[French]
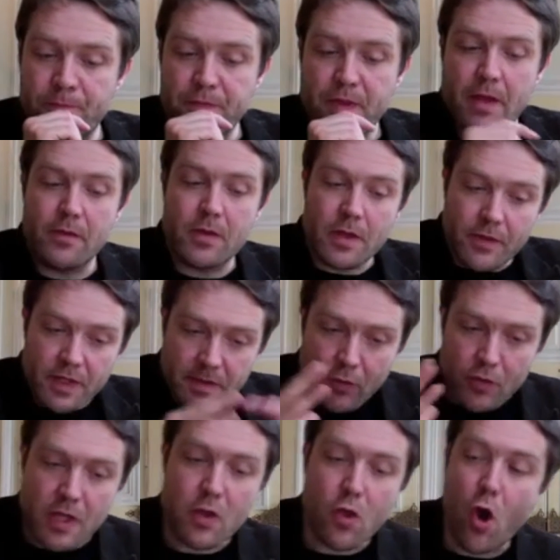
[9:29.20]
il y avait
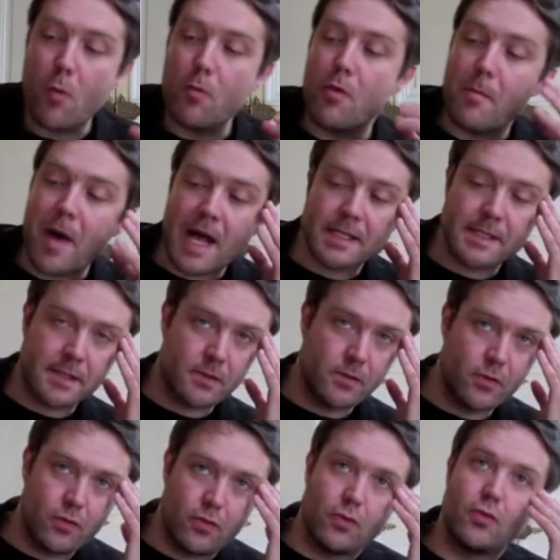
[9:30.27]
effectivement une énorme masse
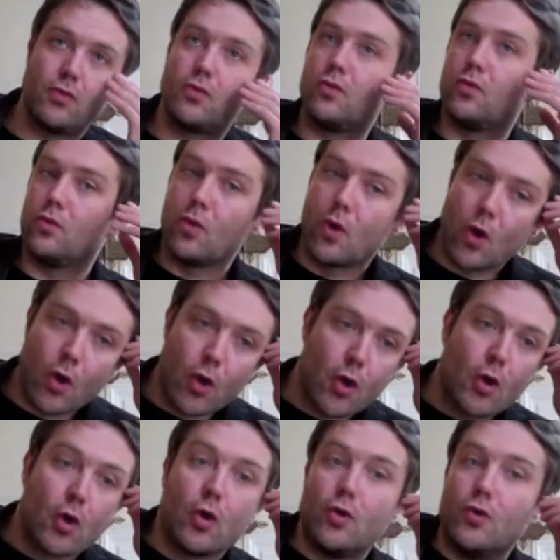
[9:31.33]
de
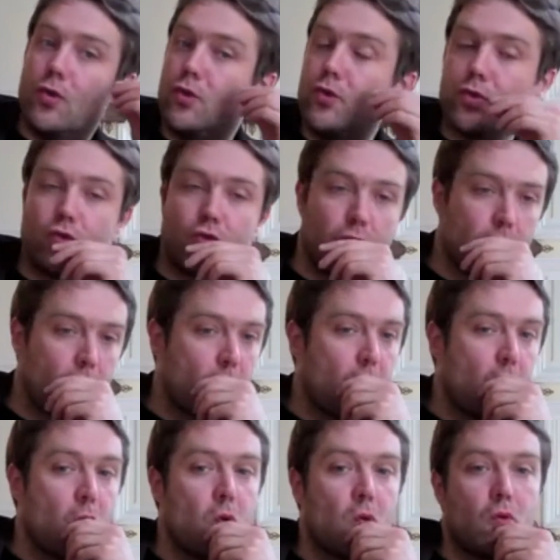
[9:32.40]
de
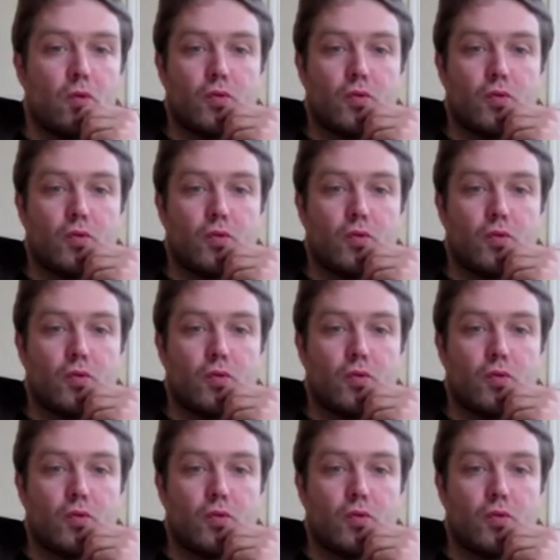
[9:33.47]
documents.